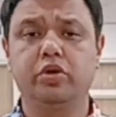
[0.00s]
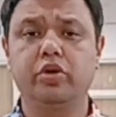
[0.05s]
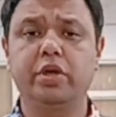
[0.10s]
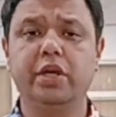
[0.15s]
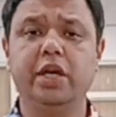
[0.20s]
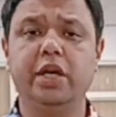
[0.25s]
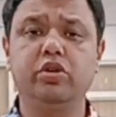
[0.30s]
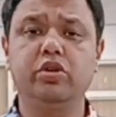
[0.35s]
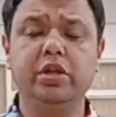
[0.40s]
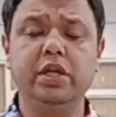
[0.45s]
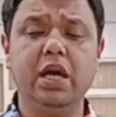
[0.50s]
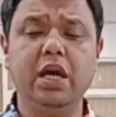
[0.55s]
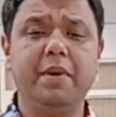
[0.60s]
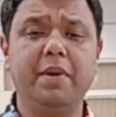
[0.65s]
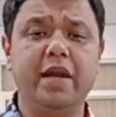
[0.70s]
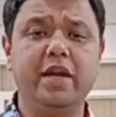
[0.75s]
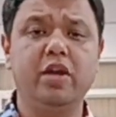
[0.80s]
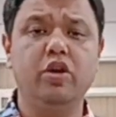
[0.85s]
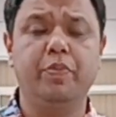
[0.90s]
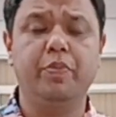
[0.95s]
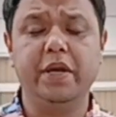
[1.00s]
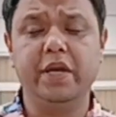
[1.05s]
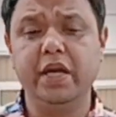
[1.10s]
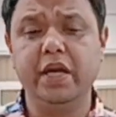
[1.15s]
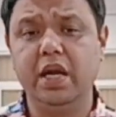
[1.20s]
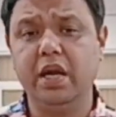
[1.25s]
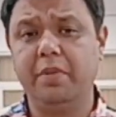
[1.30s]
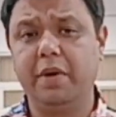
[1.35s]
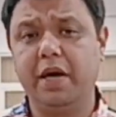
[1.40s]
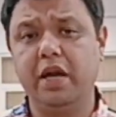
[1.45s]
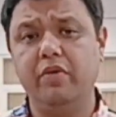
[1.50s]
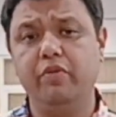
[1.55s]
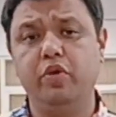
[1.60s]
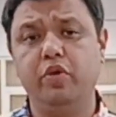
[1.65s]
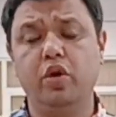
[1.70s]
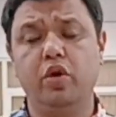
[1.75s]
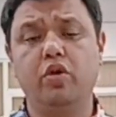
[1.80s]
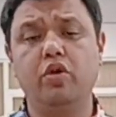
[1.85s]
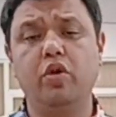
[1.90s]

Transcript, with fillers: तो ये तो थी हमारी ओपिनियन हमारे व्यूअर